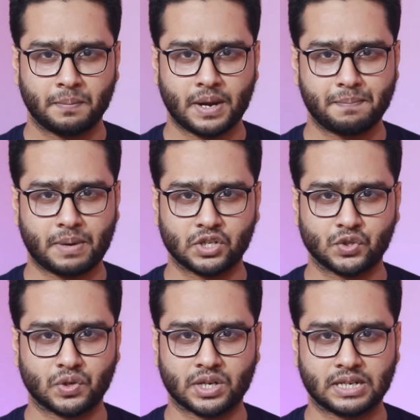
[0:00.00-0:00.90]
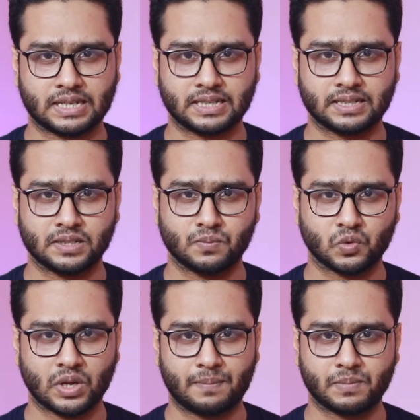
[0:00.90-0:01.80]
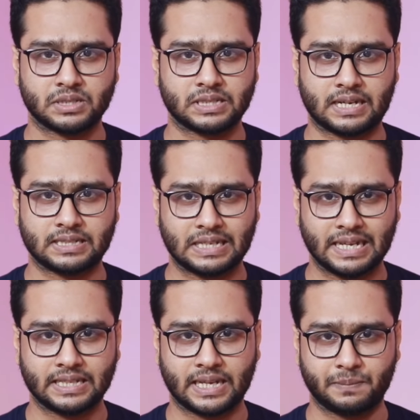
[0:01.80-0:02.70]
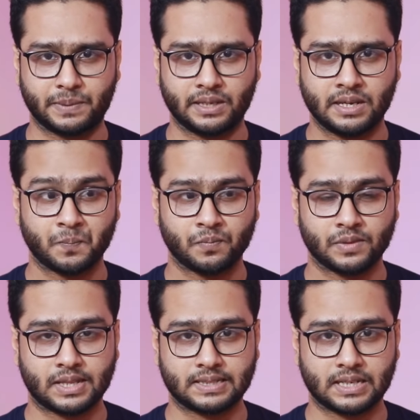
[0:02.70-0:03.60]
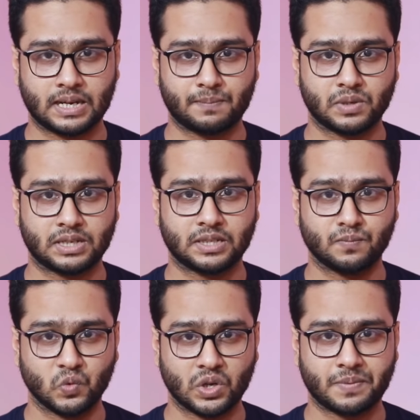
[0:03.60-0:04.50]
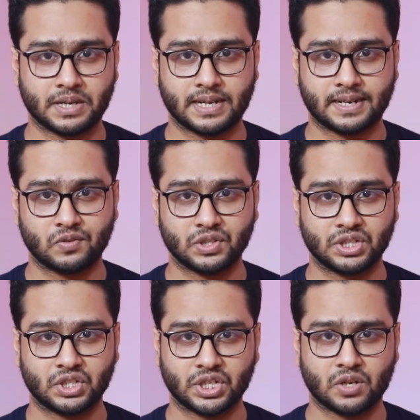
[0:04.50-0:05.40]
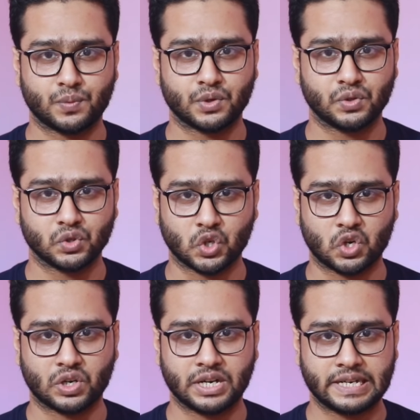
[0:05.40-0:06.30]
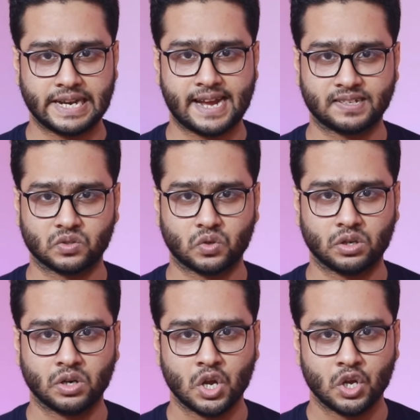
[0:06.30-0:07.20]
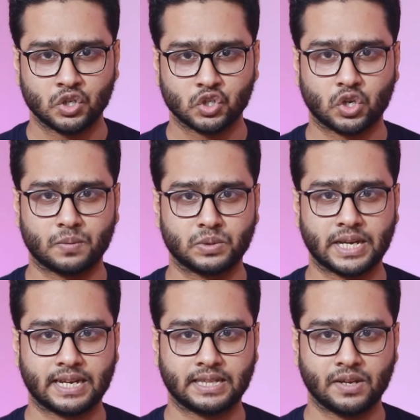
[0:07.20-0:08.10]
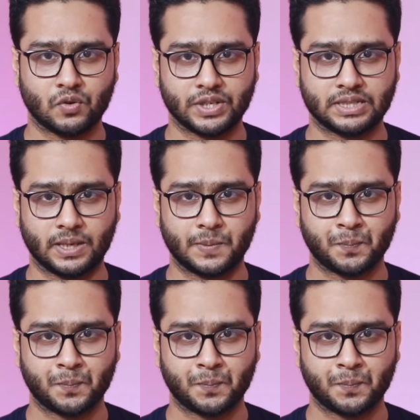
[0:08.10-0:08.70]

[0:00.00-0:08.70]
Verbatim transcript: প্রায় পাঁচশো টাকার কাছাকাছির মতো আপনার চার্জ লেগে থাকবে তাছাড়া আপনার যে মুনাফার টাকা রয়েছে সেটার উপর কিন্তু সরকারি ট্যাক্স কর সব জায়গাতেই রয়েছে